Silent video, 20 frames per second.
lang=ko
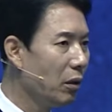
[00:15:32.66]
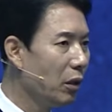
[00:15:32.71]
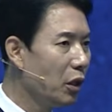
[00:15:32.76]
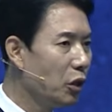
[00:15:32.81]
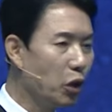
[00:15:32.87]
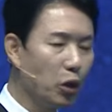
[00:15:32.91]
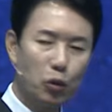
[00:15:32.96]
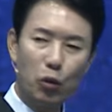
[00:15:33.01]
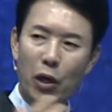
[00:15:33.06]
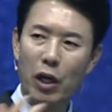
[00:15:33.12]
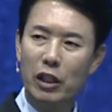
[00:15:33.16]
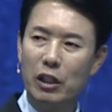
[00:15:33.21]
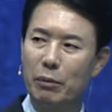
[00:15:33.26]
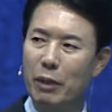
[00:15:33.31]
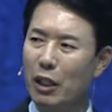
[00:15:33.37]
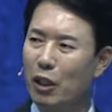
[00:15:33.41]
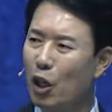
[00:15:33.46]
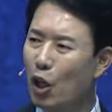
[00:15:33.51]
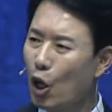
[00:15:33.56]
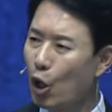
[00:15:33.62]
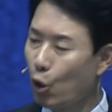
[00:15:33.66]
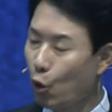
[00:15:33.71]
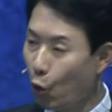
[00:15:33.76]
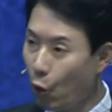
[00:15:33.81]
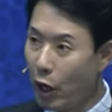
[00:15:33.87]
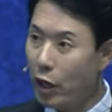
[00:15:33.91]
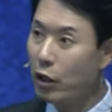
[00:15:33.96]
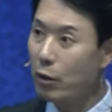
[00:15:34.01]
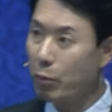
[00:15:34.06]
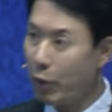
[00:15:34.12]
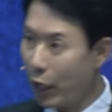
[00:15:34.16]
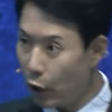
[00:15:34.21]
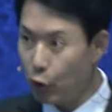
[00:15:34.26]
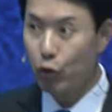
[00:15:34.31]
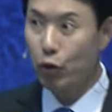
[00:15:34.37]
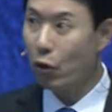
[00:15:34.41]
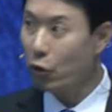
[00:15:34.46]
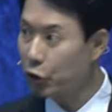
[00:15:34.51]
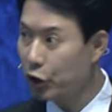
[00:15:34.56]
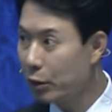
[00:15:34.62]
죄송하지만 교회는
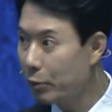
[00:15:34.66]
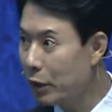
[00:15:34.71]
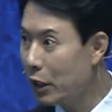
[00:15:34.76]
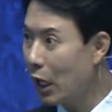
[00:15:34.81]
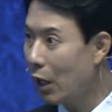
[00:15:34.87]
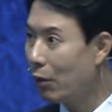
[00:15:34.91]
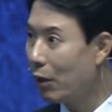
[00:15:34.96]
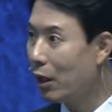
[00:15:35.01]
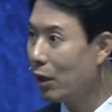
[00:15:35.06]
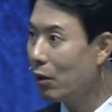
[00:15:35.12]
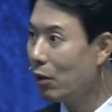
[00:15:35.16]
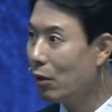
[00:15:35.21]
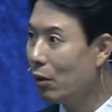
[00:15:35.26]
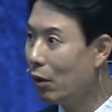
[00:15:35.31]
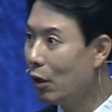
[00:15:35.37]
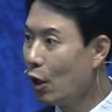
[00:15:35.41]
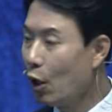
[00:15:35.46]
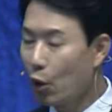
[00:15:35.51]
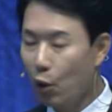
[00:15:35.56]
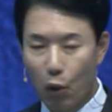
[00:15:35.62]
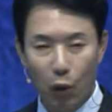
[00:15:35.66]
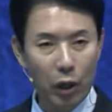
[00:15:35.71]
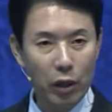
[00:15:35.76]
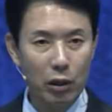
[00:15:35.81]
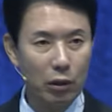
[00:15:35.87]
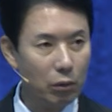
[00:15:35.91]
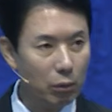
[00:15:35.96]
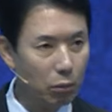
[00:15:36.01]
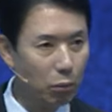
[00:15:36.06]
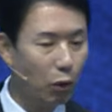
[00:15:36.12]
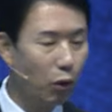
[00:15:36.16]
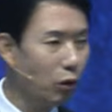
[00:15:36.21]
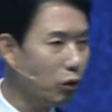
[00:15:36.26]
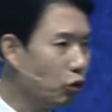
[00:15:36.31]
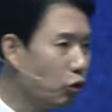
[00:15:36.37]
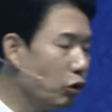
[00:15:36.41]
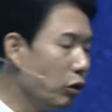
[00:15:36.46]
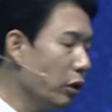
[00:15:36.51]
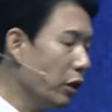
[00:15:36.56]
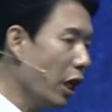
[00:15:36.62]
매주 열심히 나와요. 교회는 뭐
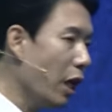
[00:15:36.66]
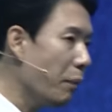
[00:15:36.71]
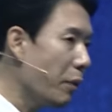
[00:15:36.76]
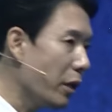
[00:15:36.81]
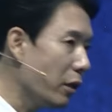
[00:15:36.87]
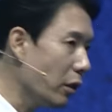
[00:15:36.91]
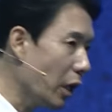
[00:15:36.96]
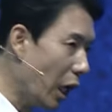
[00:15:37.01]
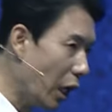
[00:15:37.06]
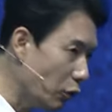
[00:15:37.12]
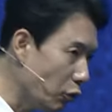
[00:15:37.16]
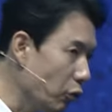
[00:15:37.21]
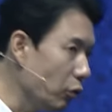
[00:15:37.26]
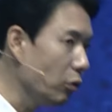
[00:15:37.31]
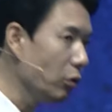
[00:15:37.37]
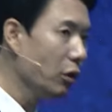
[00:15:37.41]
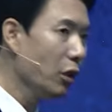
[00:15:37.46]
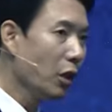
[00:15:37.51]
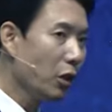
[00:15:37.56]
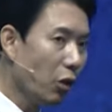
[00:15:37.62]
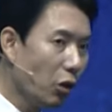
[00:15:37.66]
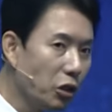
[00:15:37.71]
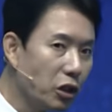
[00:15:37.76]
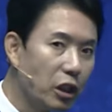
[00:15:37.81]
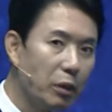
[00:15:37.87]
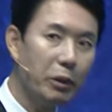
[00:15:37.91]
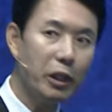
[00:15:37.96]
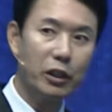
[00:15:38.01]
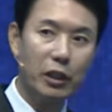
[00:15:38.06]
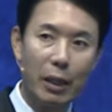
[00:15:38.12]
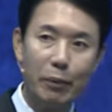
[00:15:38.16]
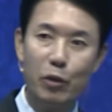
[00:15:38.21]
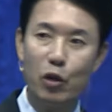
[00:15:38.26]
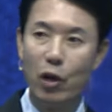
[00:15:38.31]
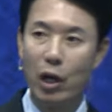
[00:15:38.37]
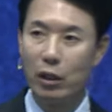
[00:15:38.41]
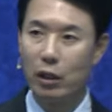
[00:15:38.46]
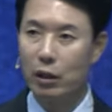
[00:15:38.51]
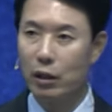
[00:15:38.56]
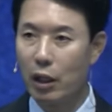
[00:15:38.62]
예배는 아주 열심히
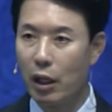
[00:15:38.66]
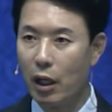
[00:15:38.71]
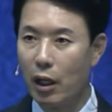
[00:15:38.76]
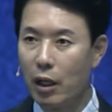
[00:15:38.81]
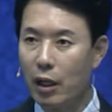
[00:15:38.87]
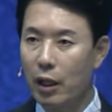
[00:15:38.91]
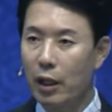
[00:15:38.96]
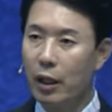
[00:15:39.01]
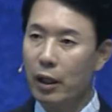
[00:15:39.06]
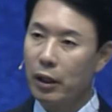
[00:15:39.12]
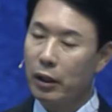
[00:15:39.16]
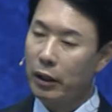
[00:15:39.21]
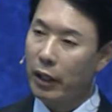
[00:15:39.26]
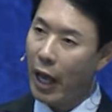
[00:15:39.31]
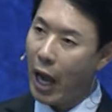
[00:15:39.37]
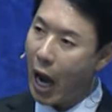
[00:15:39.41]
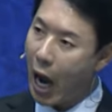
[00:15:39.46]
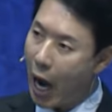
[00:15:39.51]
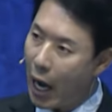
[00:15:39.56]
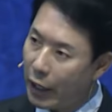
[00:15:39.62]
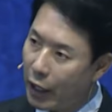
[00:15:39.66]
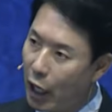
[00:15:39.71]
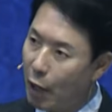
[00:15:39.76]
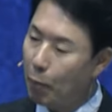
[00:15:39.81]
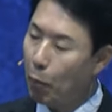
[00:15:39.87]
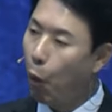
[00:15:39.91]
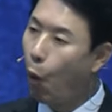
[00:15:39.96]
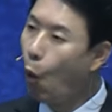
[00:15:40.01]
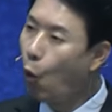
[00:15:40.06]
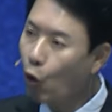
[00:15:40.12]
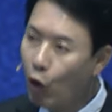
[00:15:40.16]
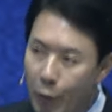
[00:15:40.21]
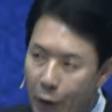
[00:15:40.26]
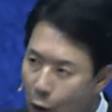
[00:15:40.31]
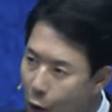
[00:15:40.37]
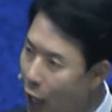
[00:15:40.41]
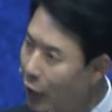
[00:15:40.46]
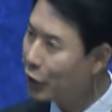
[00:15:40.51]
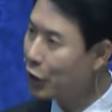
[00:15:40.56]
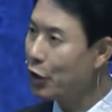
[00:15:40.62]
참여하는데 내 안에 복음의
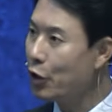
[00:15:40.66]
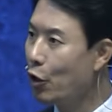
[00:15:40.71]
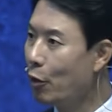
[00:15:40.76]
확신이